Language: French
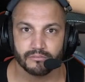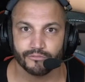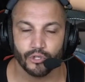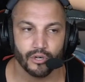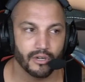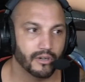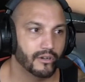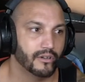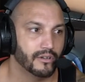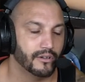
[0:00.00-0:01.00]
en,
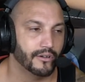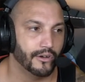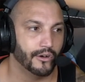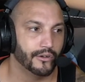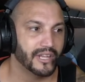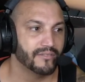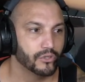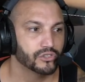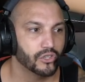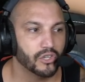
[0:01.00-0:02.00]
en en
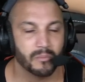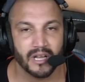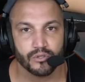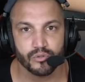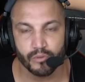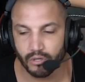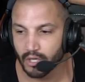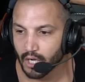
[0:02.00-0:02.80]
avançant comme argument